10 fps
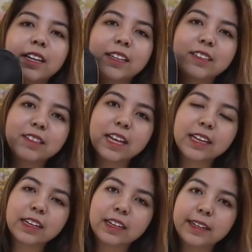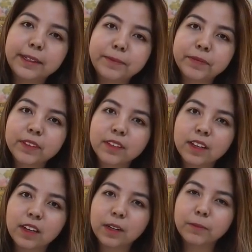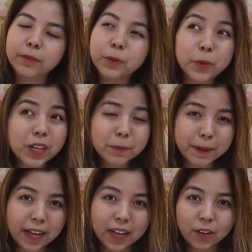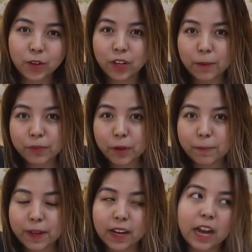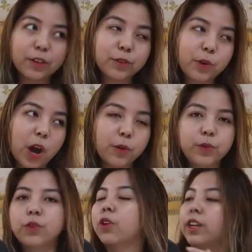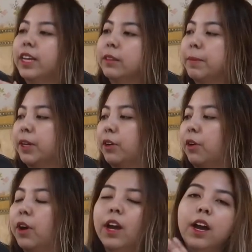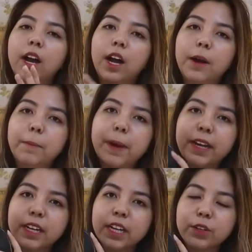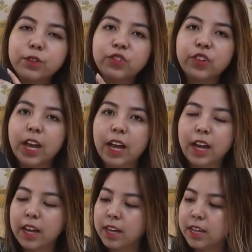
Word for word: It's like a um, um, work bag or laptop bag. I don't know how you call it, pero um, parang ganun siya.